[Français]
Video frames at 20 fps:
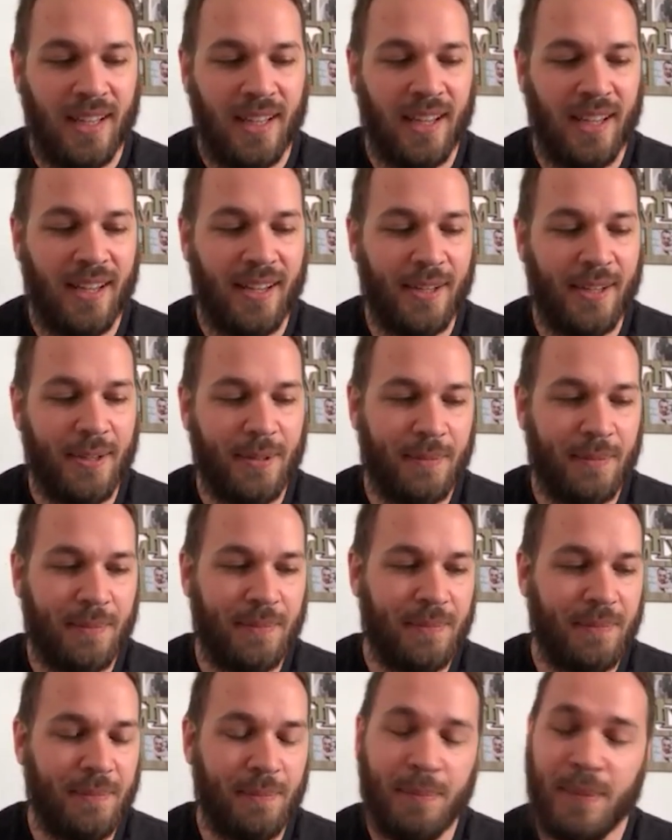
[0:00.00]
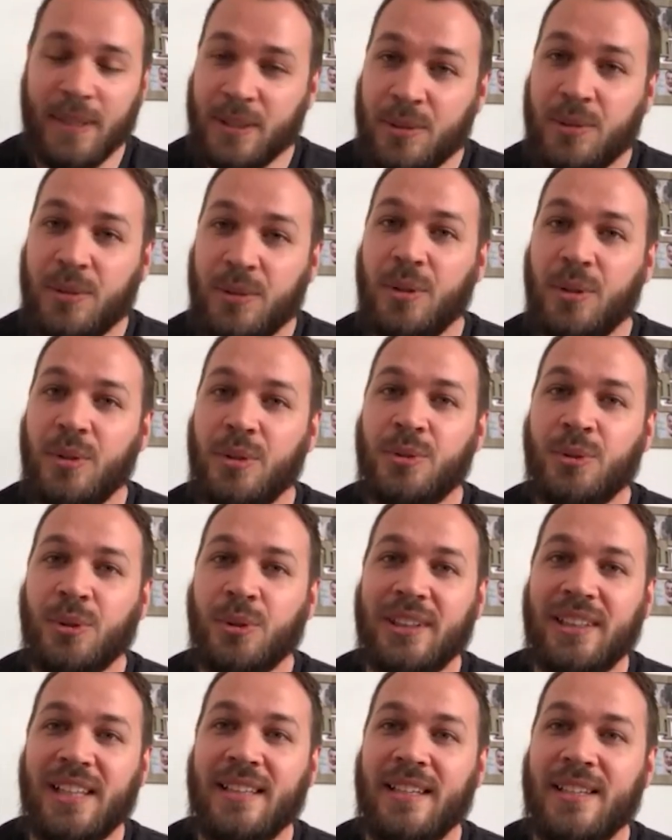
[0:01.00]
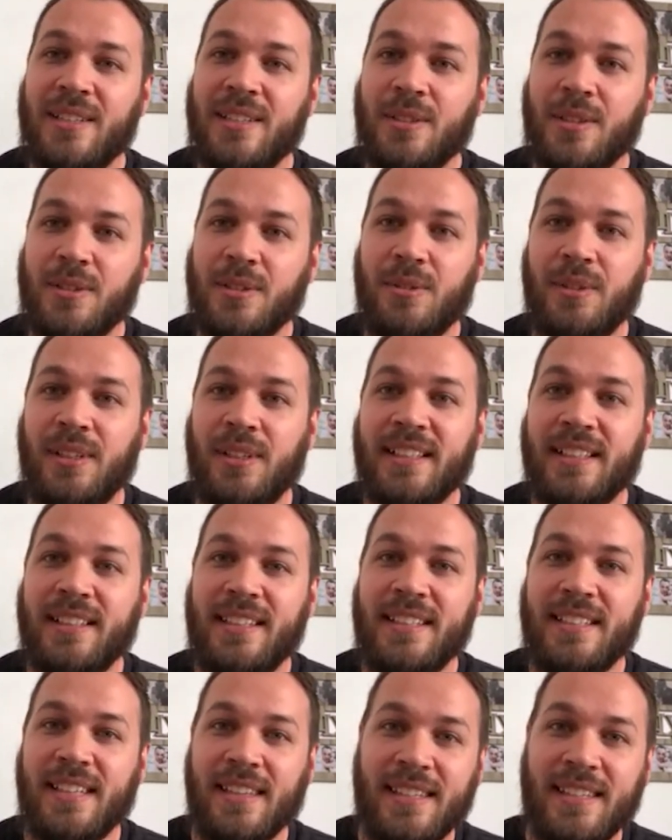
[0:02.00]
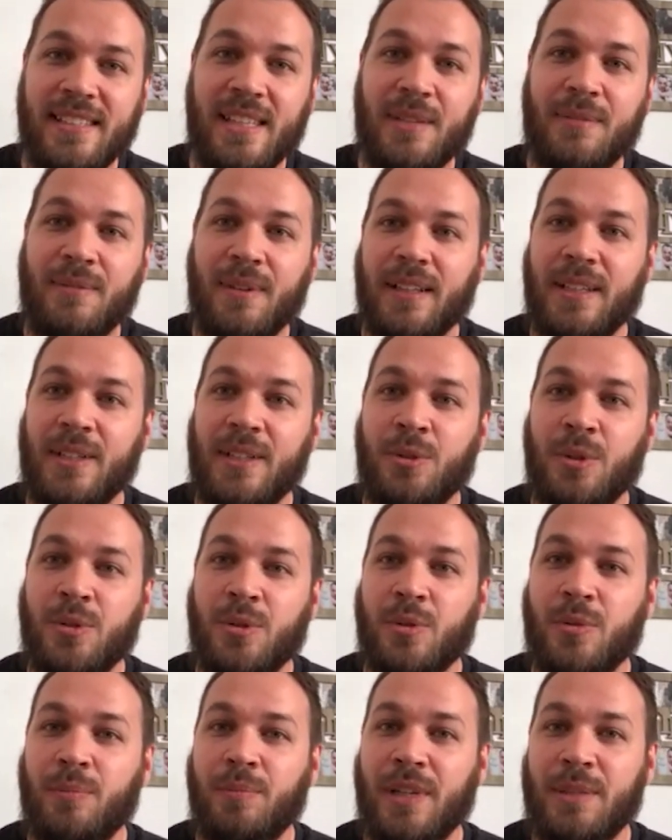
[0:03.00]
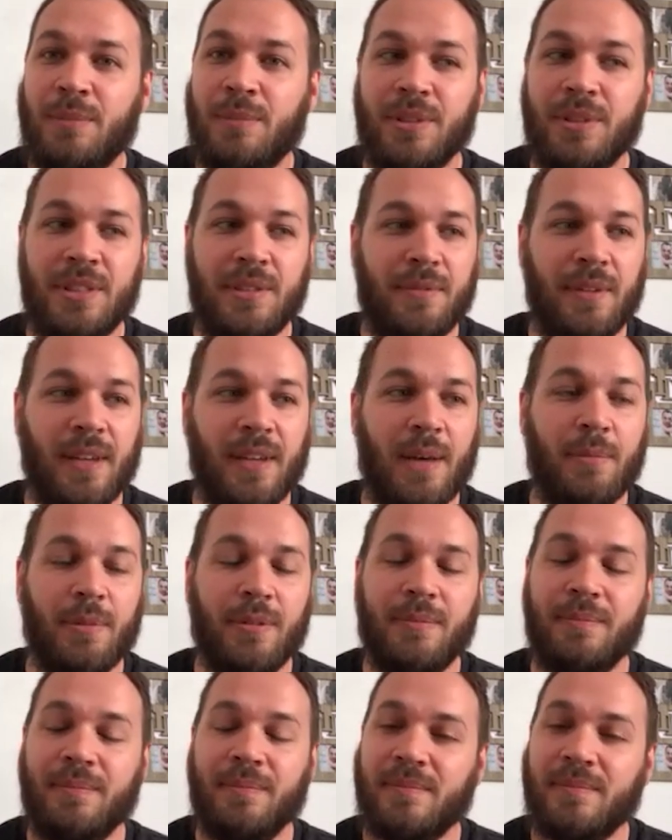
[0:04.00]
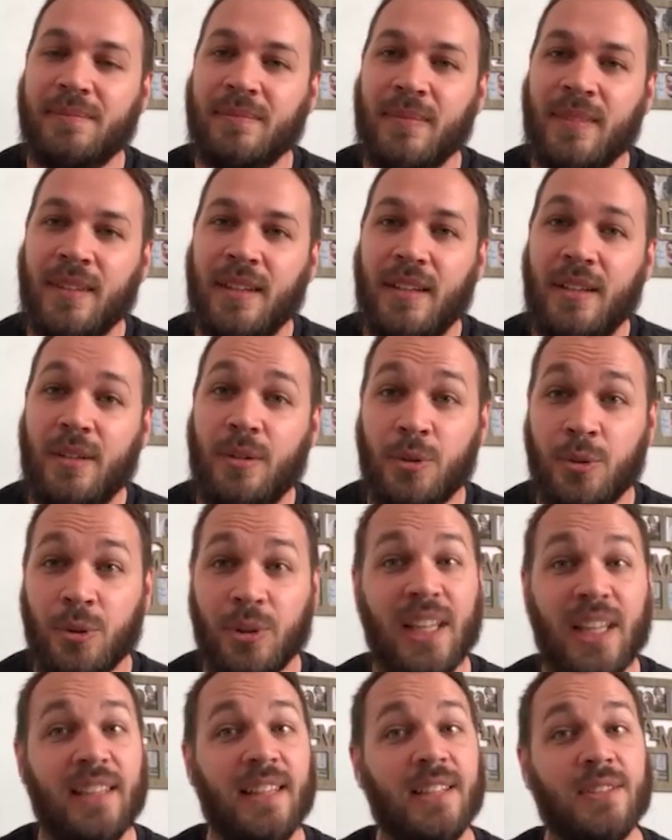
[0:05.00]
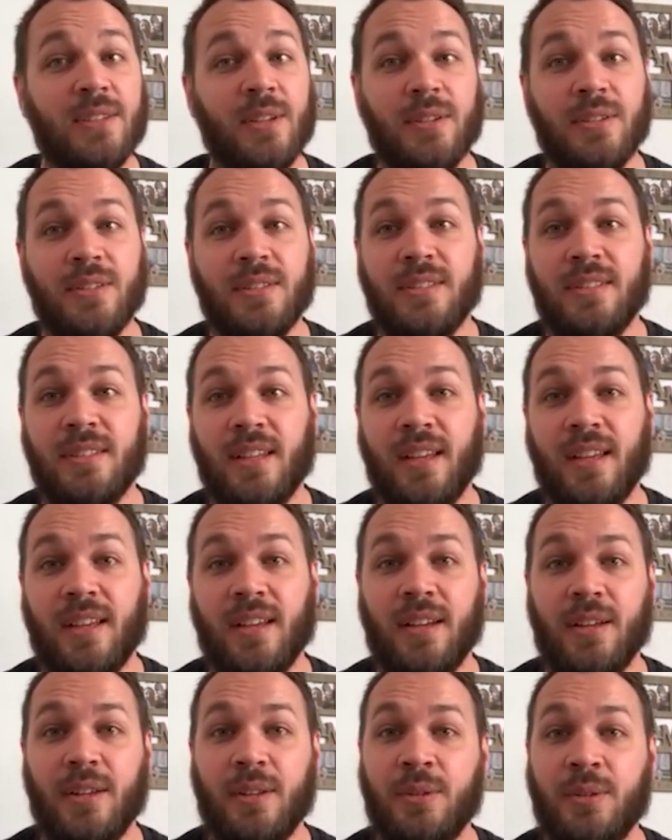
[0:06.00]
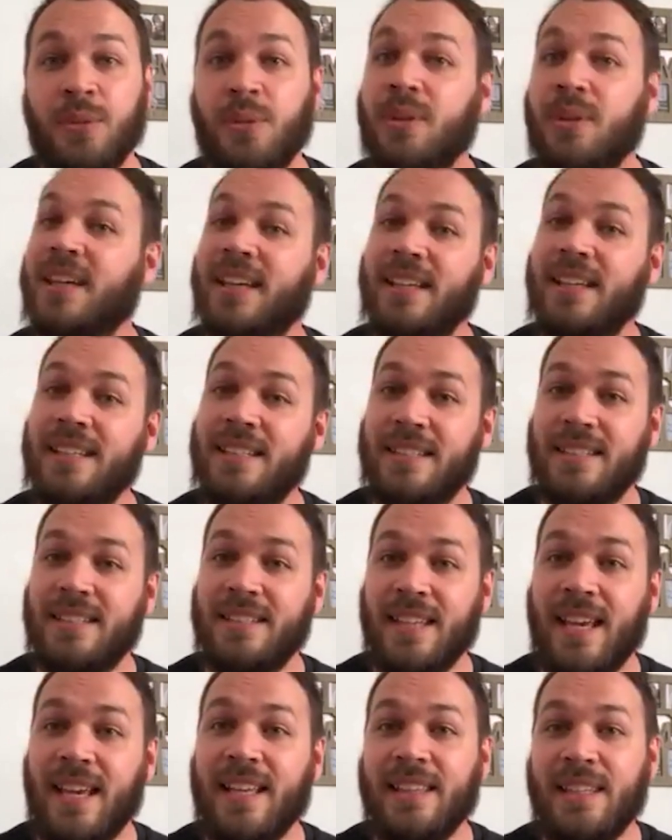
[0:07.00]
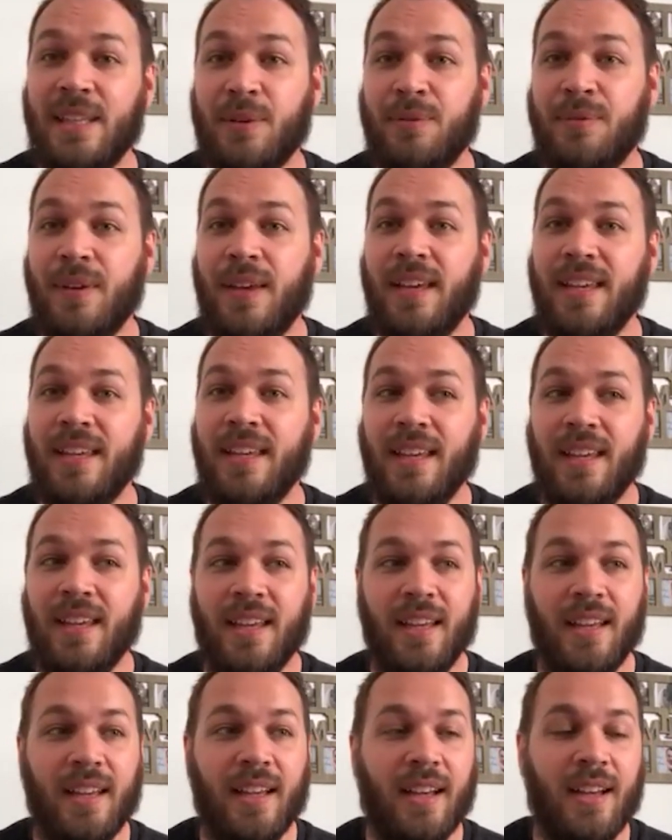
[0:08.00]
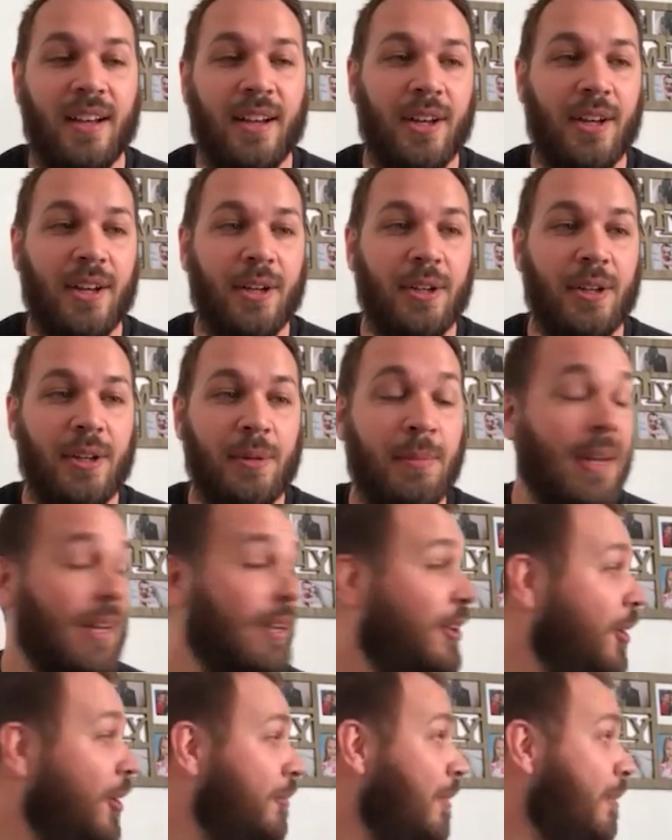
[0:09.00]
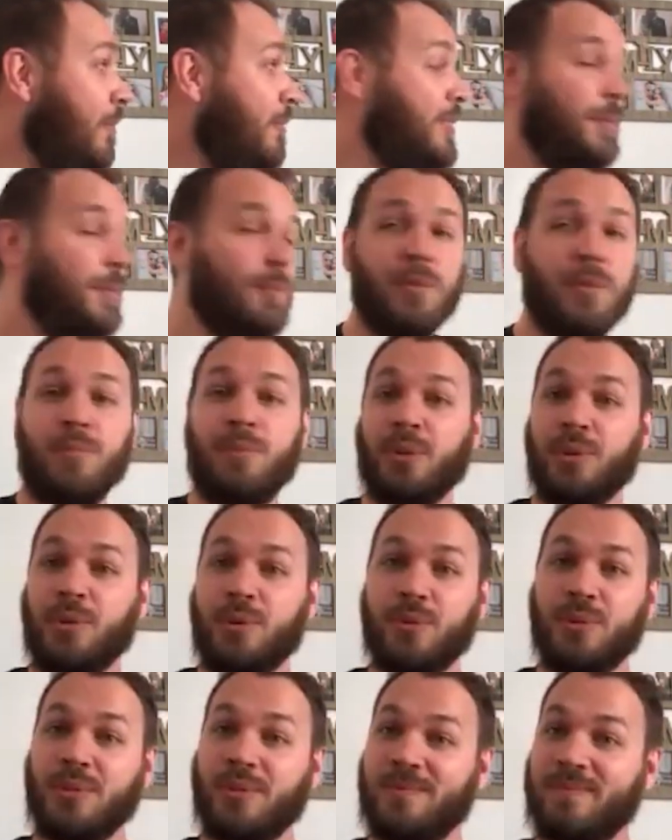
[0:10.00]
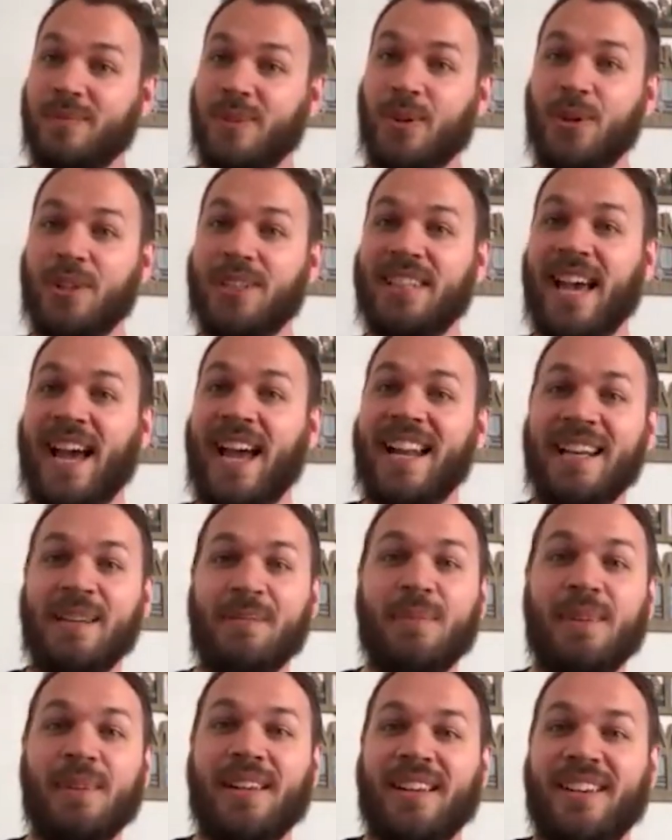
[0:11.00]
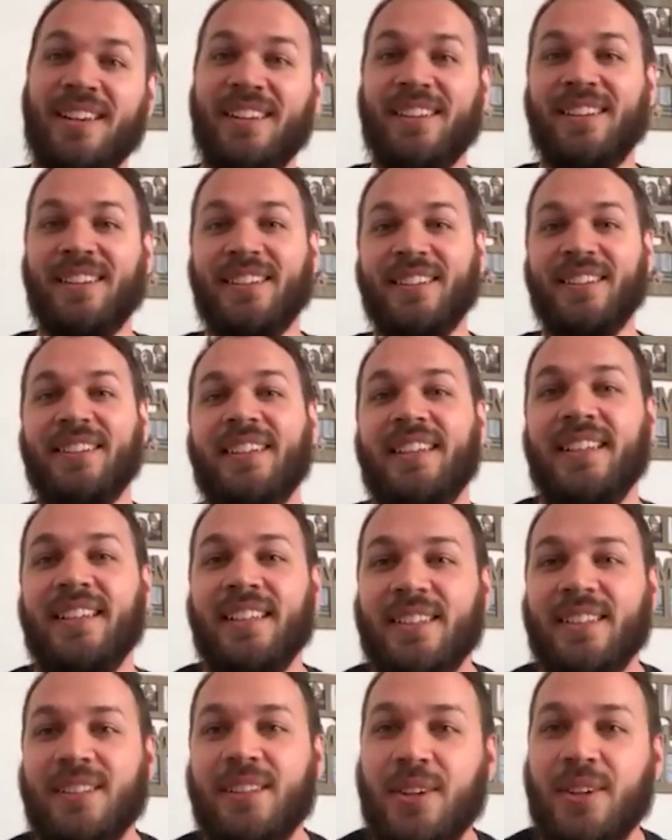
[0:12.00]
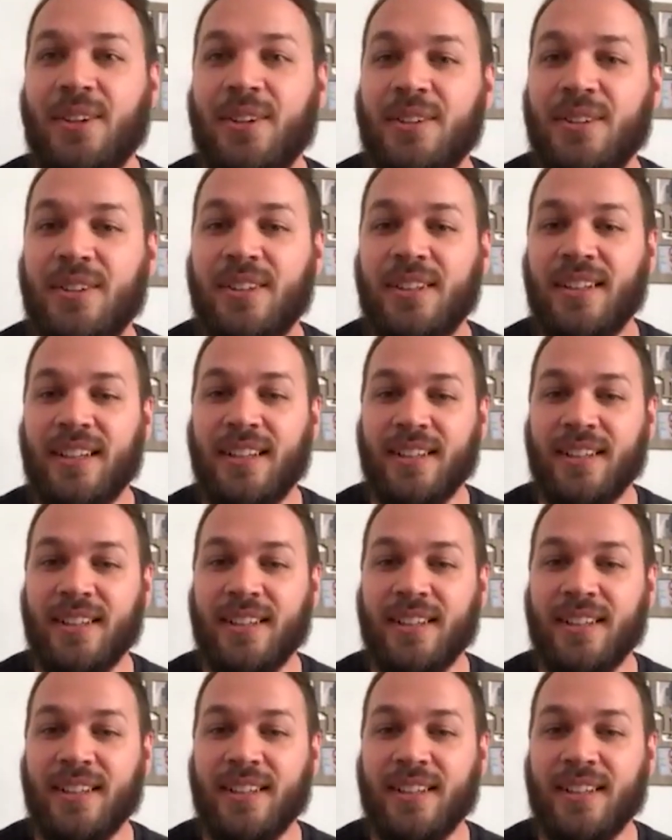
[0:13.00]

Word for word: Euh, mais Dieu, le jour de la naissance de l'Église, a décidé de faire les choses complètement différemment. Le jour de la naissance euh, de Christ, ça a été fait euh, bah, comme un petit peu pour nous, au calme, dans,